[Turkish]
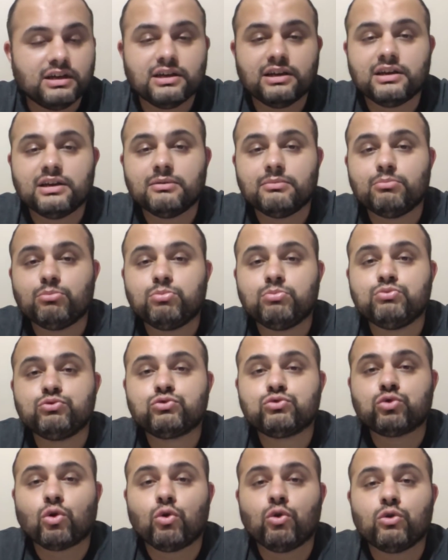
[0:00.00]
E,
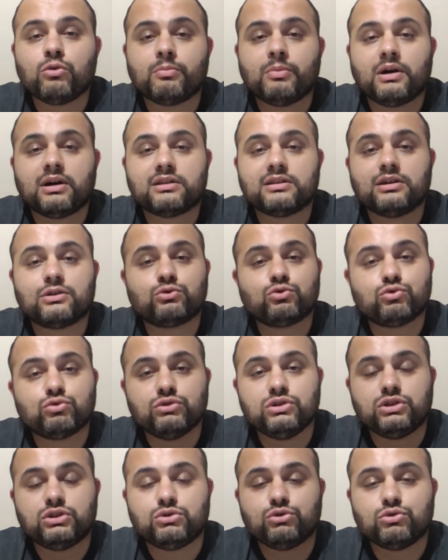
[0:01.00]
soğuk bardak
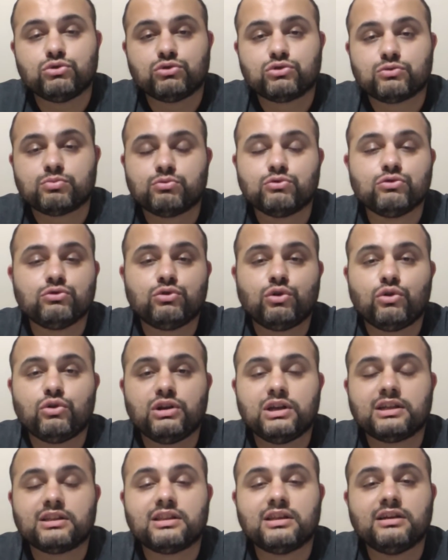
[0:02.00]
su içiyoruz. Bunun
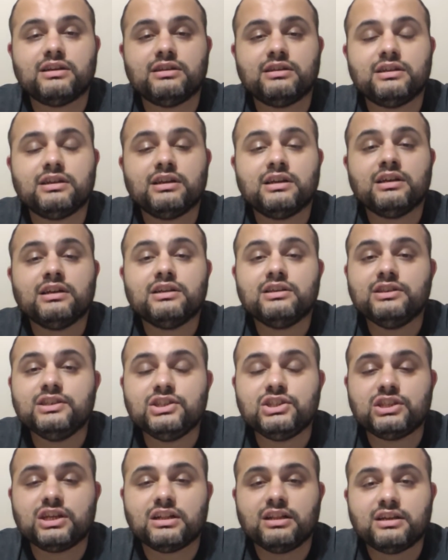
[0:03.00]
örneklerini
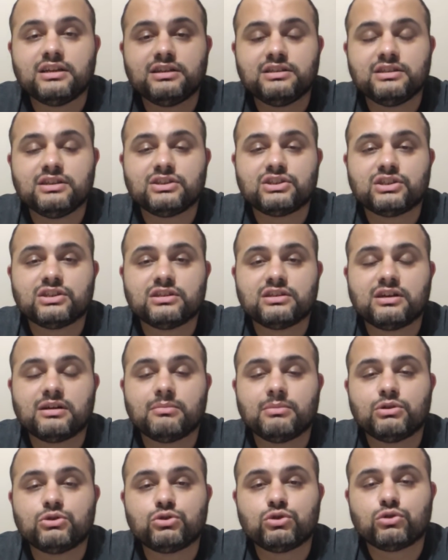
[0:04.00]
nicelerini yaşadık
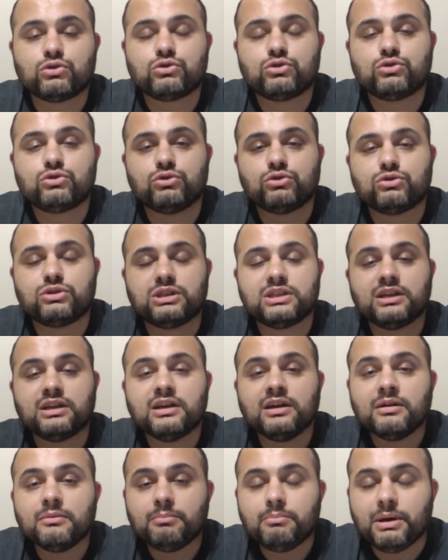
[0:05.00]
ama çok şükür ki
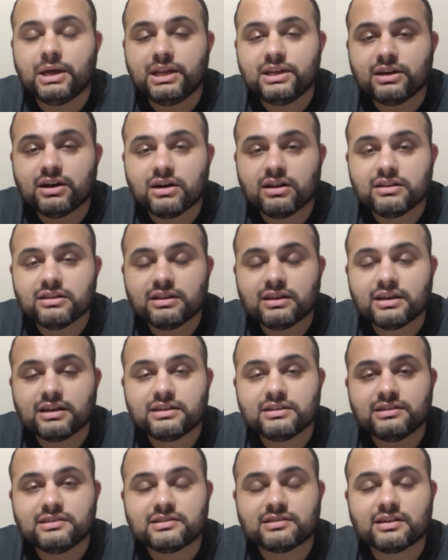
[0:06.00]
beni
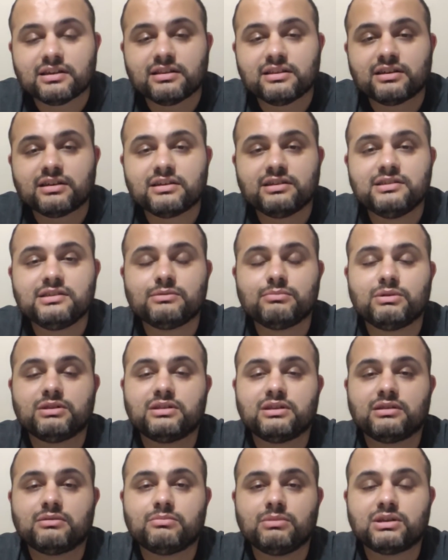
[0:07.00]
anlayan insanlara
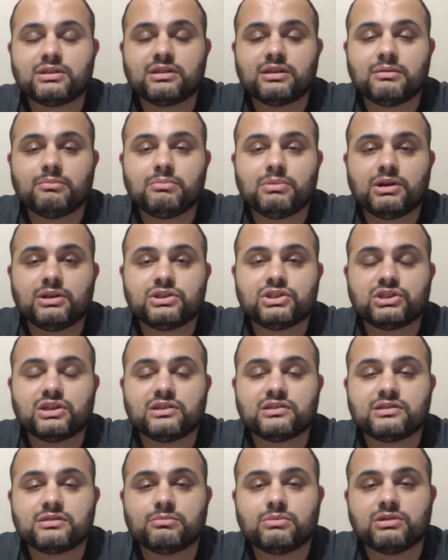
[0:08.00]
hizmet etmekten ben
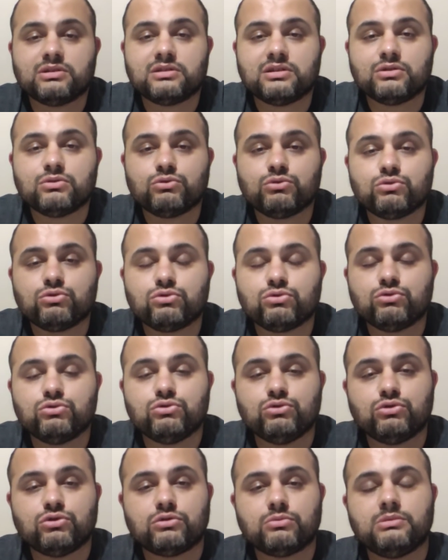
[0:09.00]
şahsım adına gurur
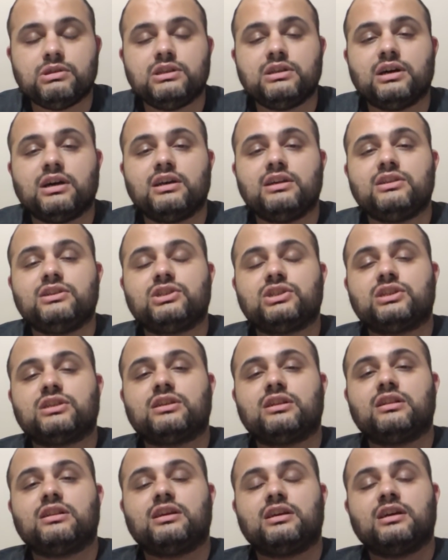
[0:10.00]
duyuyorum. Yine aynı
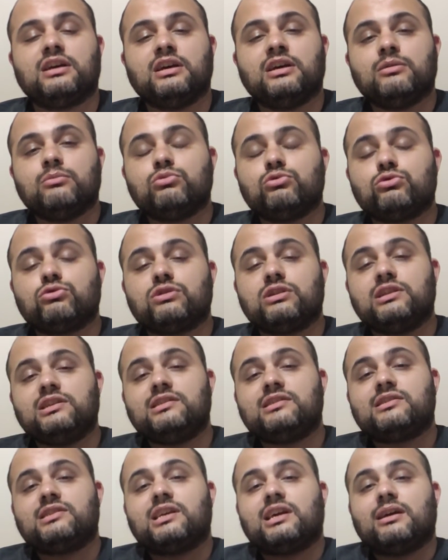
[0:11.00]
şekilde burada
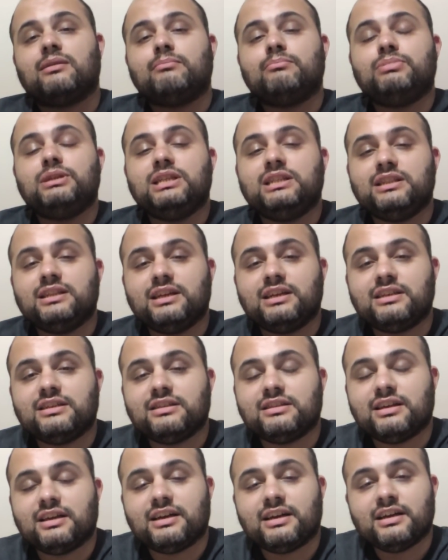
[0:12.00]
izleyen
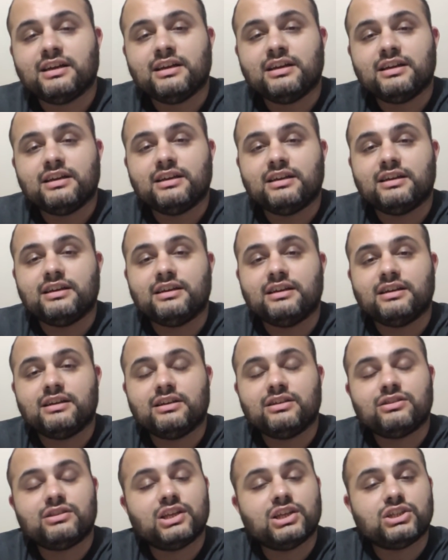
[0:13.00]
binlerin de
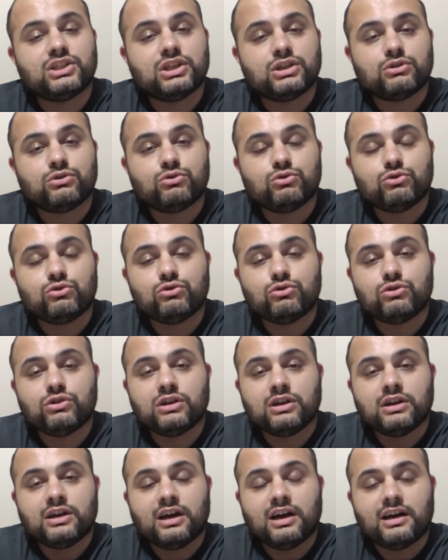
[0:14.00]
e, teşekkürünü
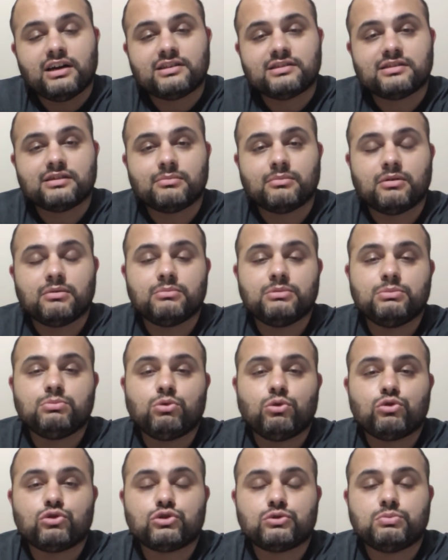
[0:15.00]
her zaman bir
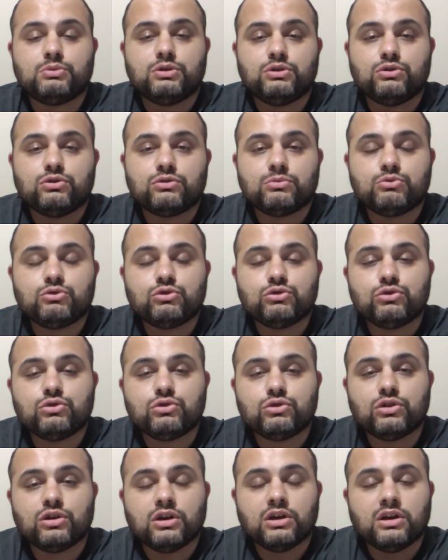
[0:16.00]
borç biliyorum.
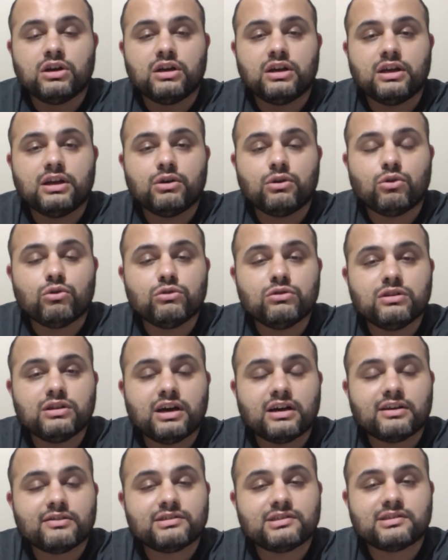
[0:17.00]
Çünkü e,
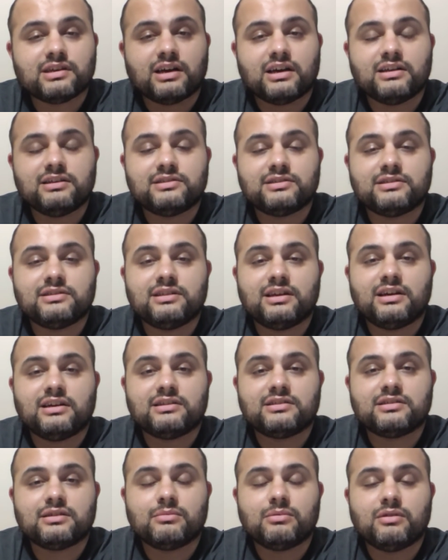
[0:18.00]
onlar sayesinde
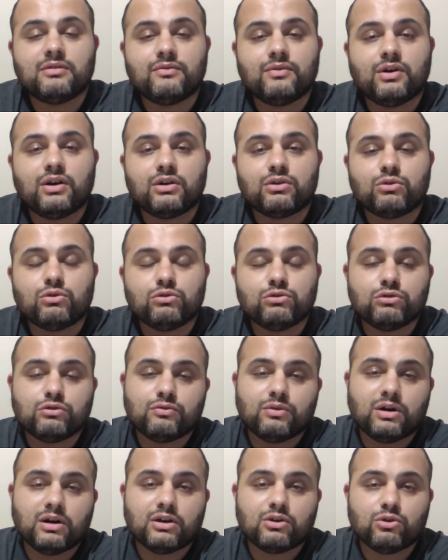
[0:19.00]
her zaman var
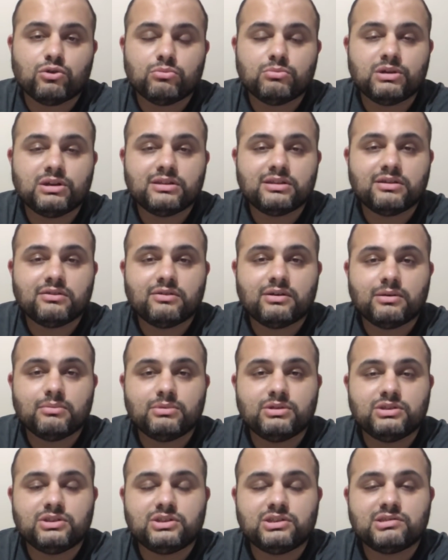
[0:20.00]
olduk, var olmaya devam
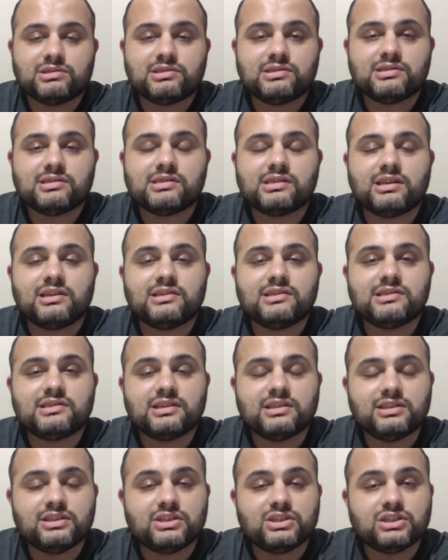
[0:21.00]
edeceğiz. Sizler
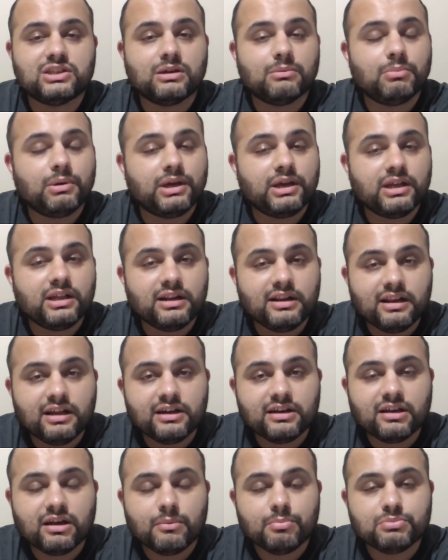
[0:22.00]
izledikçe,
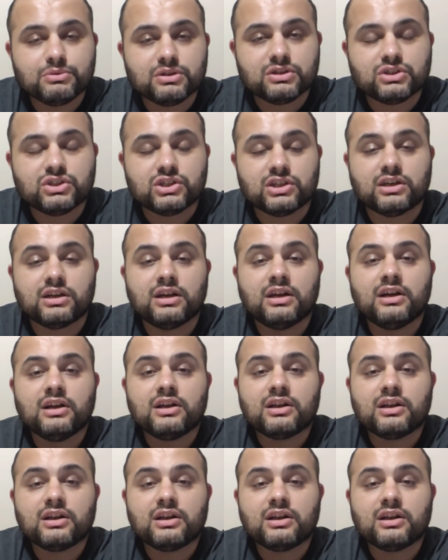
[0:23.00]
beğeniler yaptıkça,